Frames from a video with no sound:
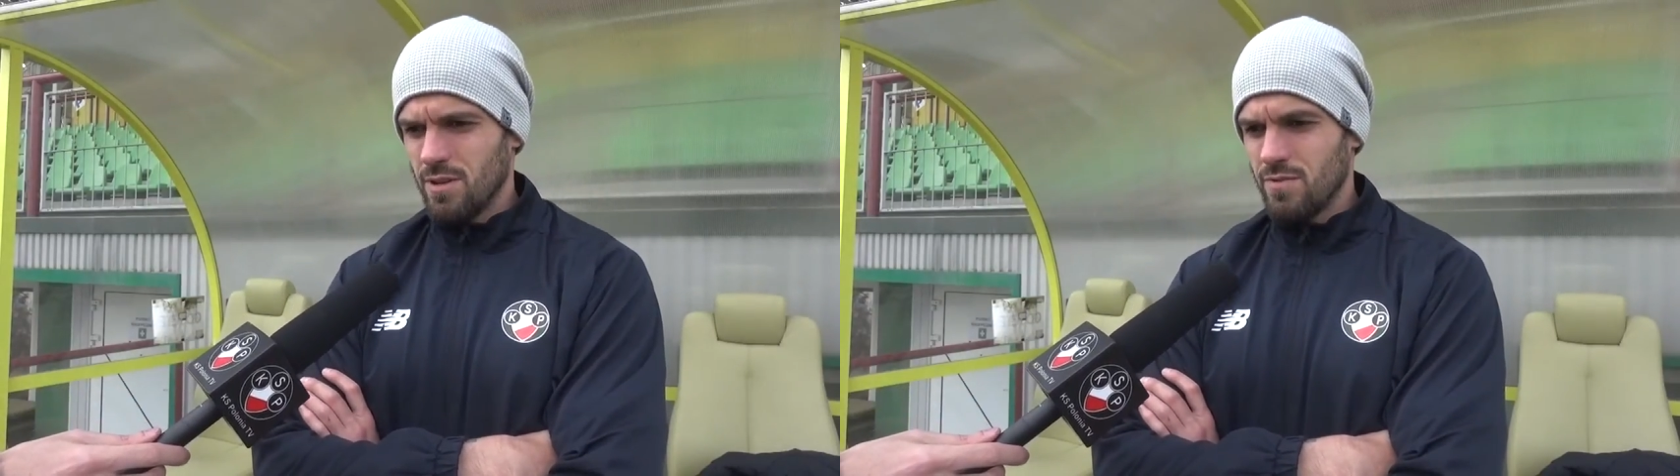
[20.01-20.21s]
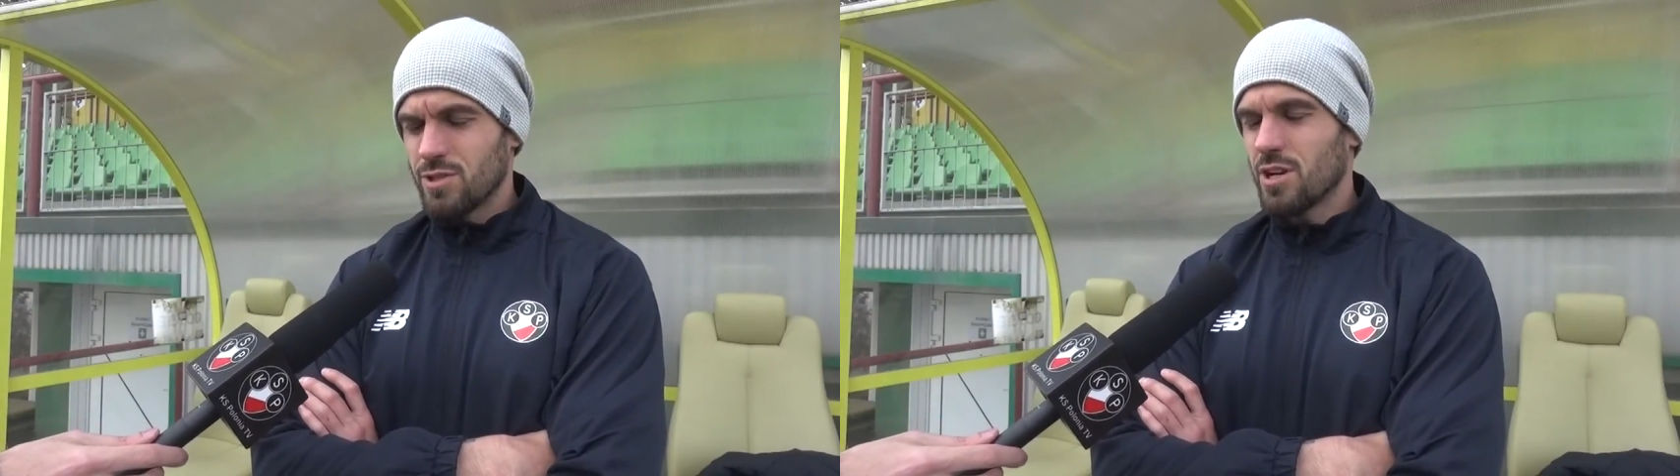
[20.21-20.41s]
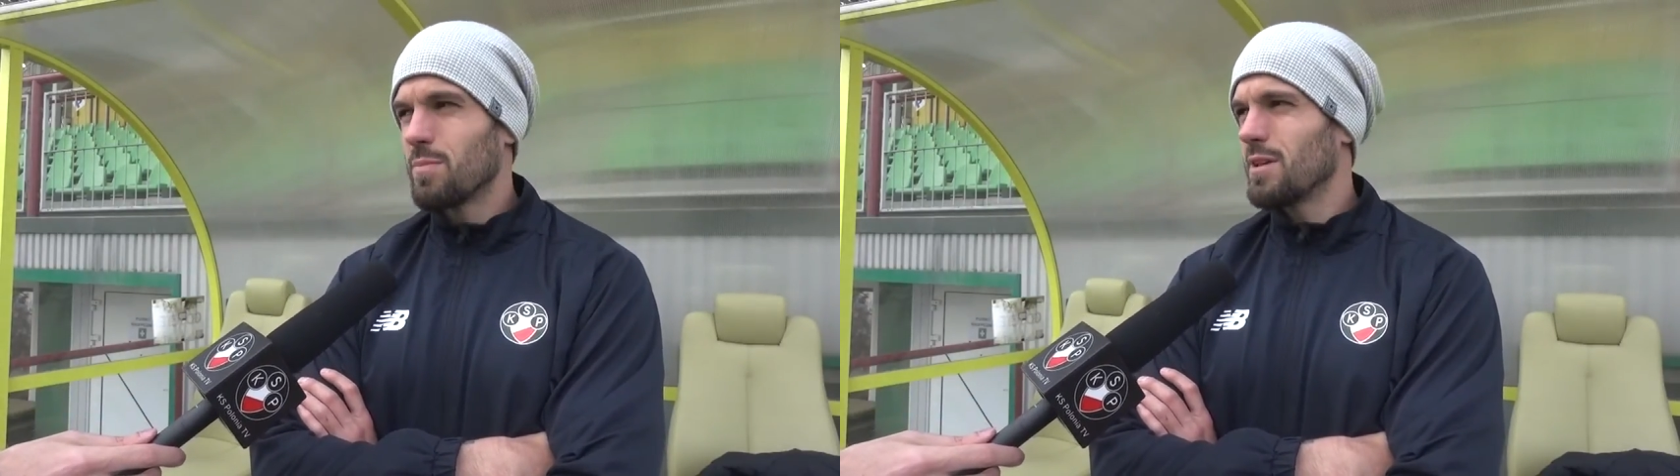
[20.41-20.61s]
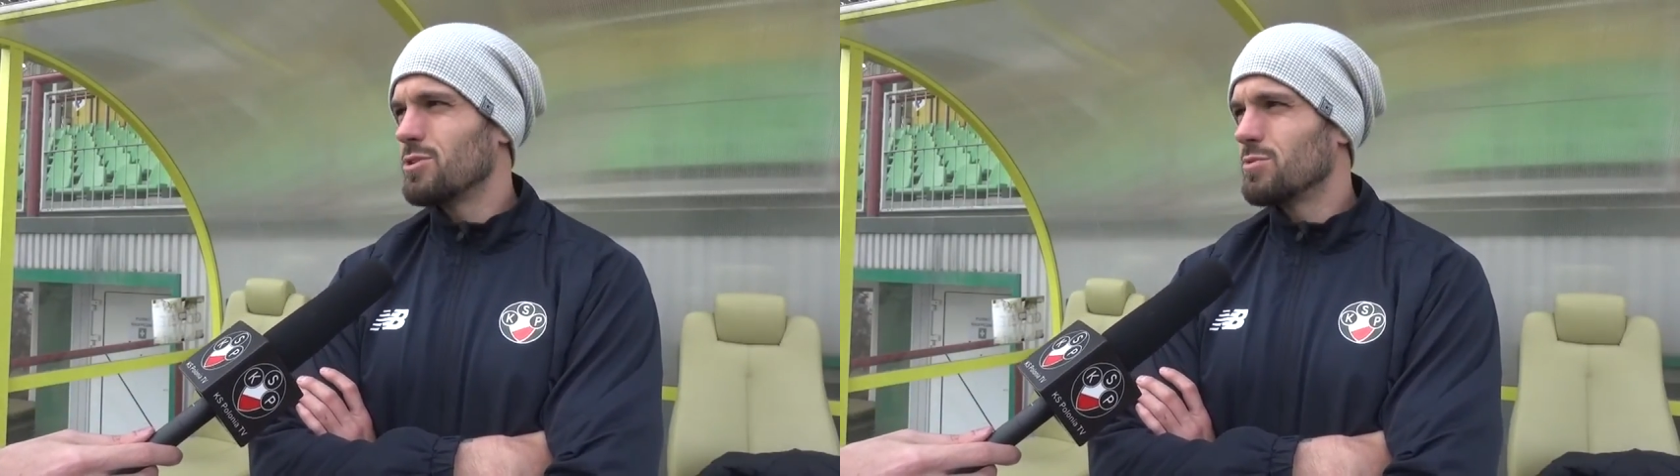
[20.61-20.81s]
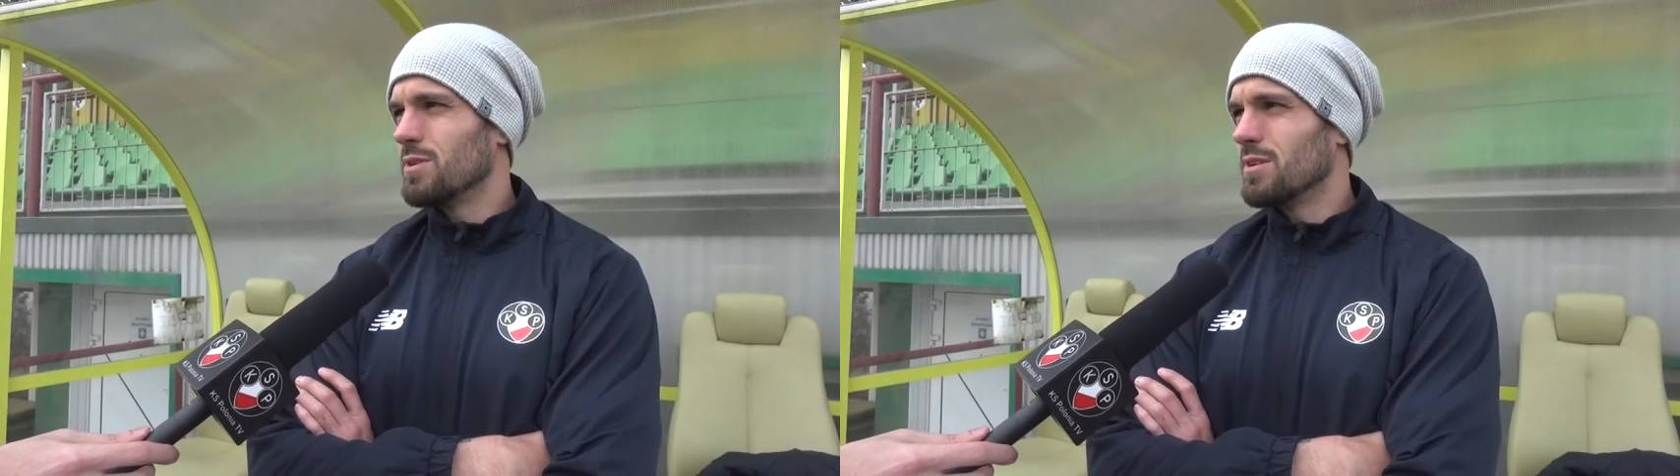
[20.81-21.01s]

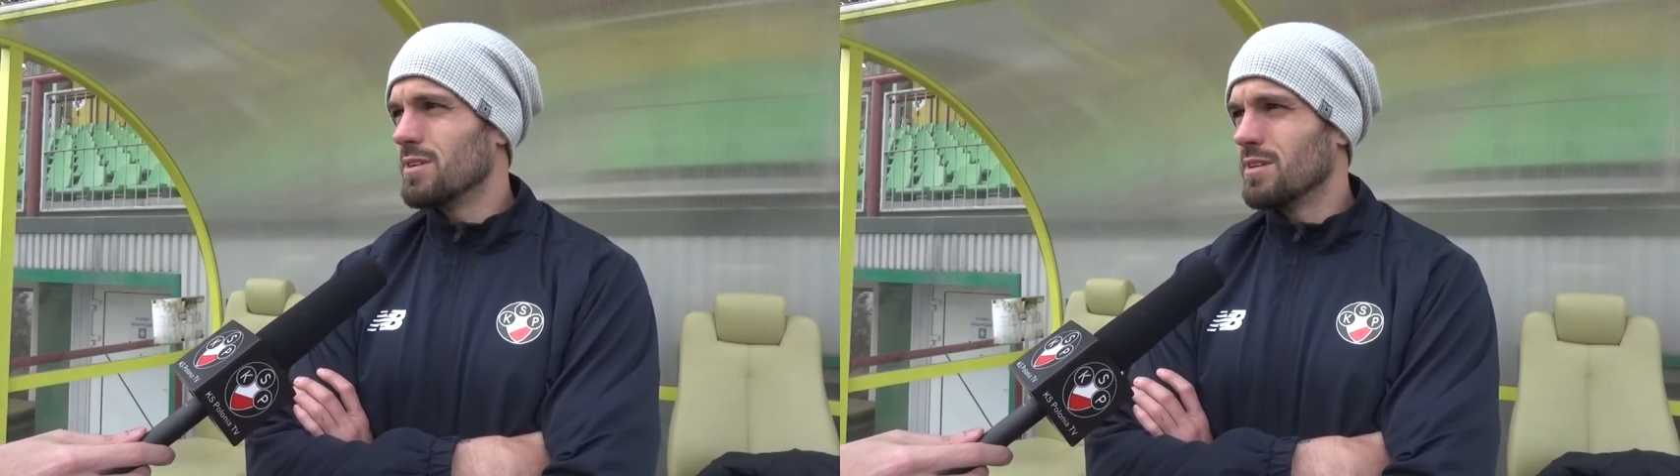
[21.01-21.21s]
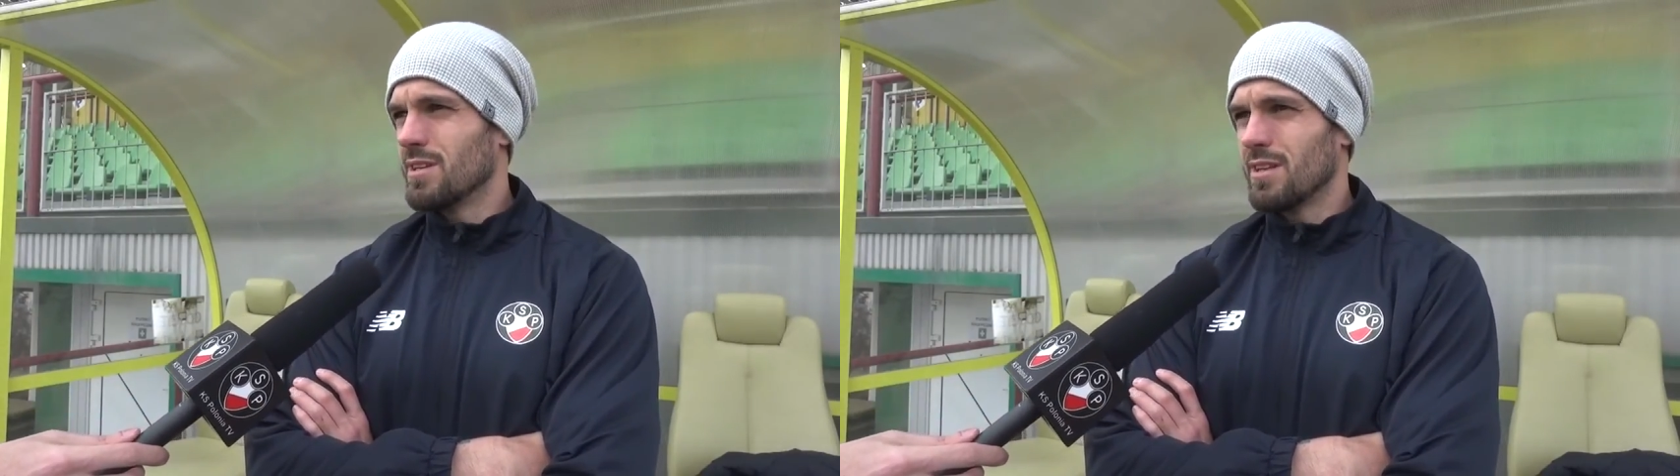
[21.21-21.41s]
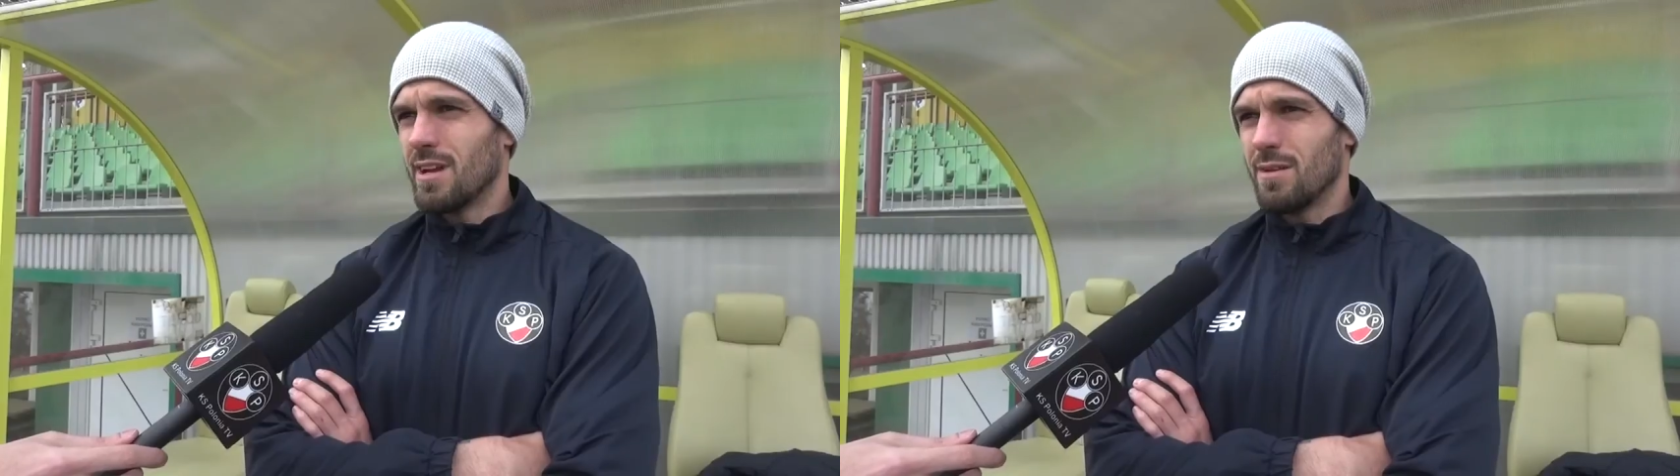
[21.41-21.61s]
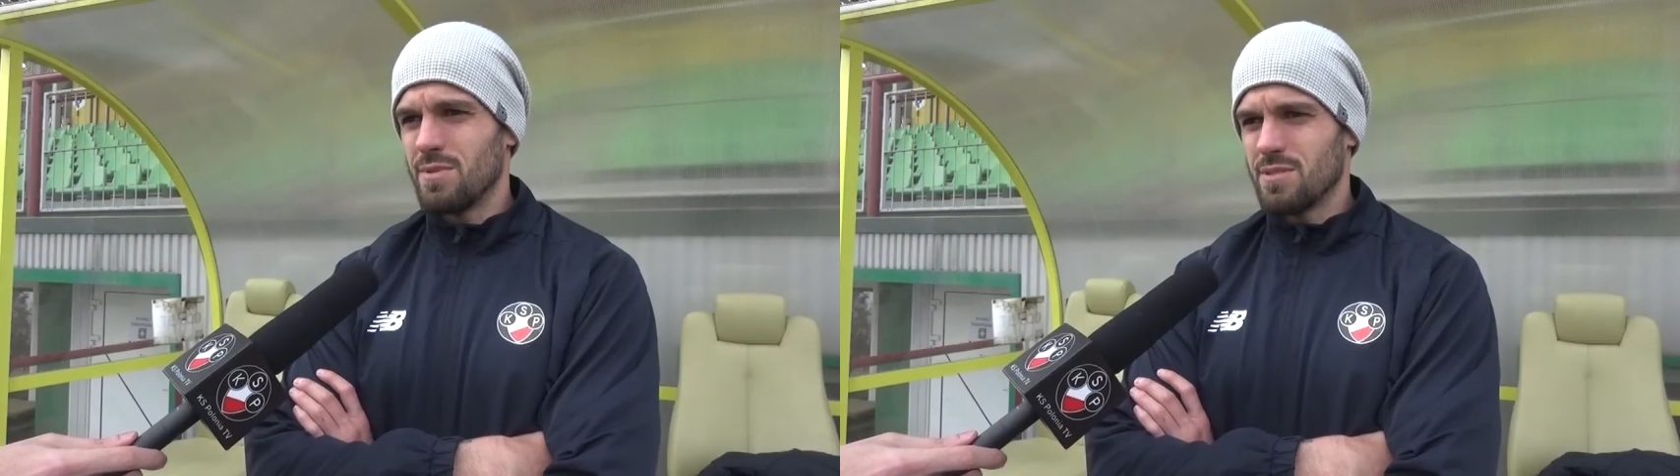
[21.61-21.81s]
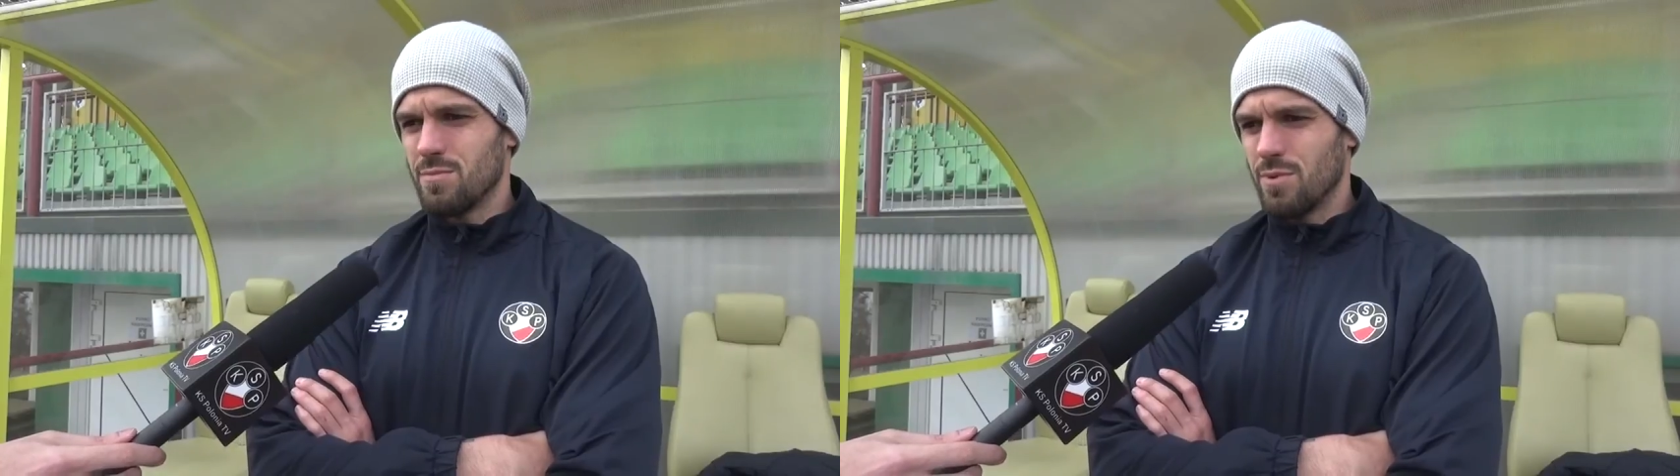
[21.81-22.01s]
wyszarpaliśmy ten
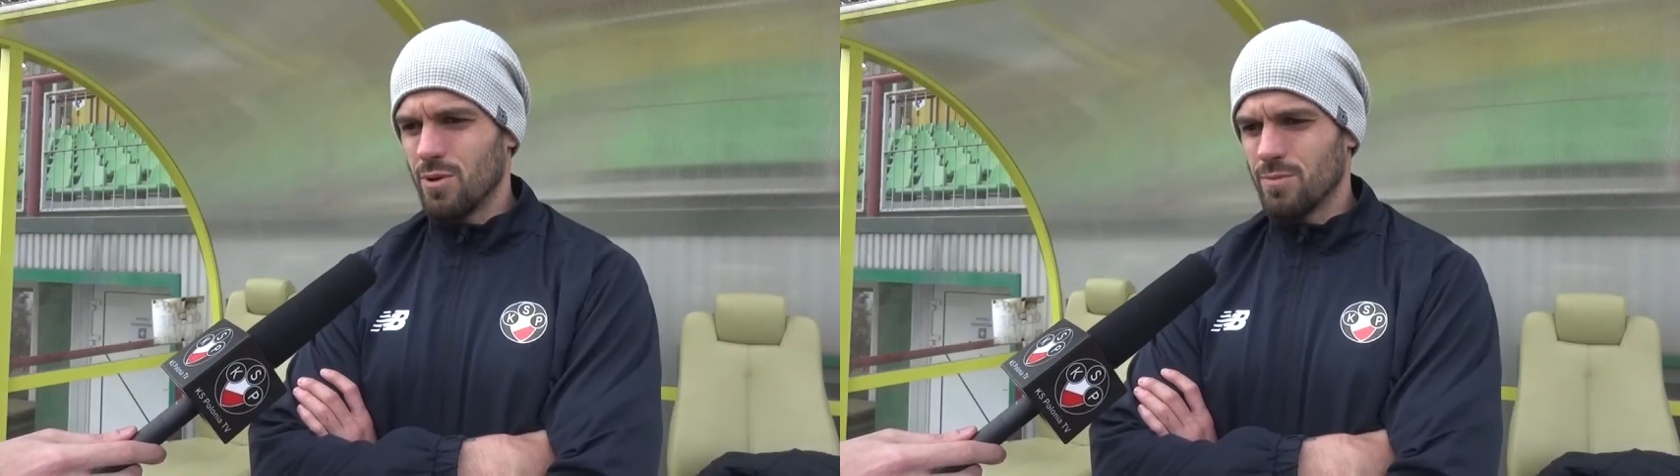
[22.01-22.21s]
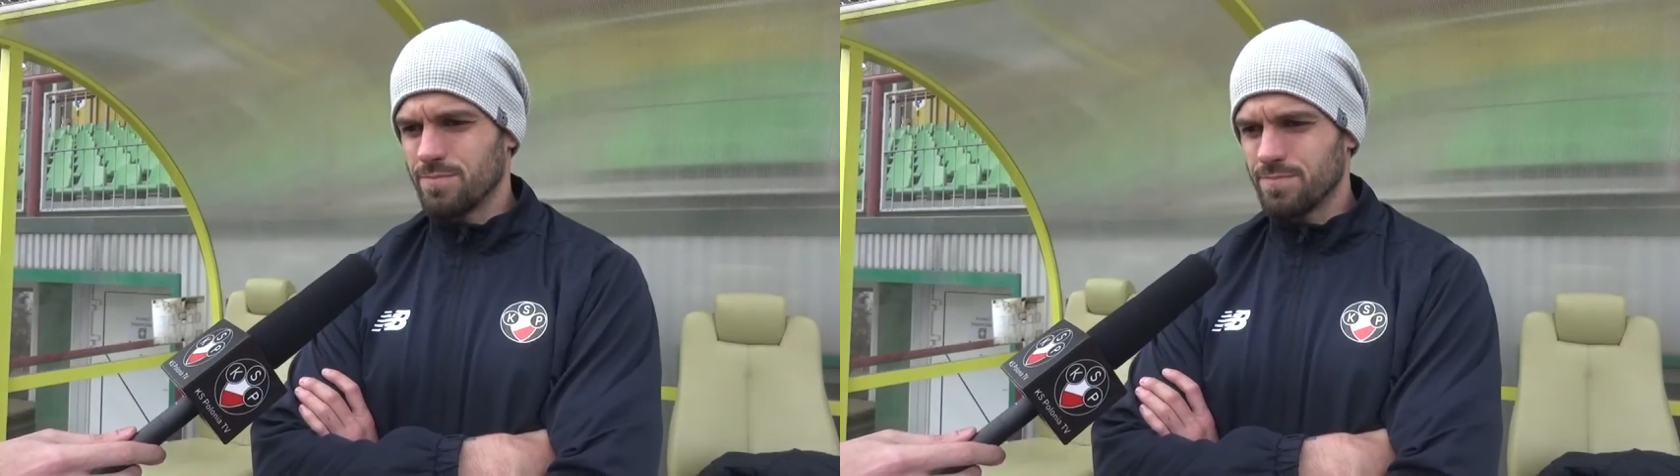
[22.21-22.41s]
remis, bo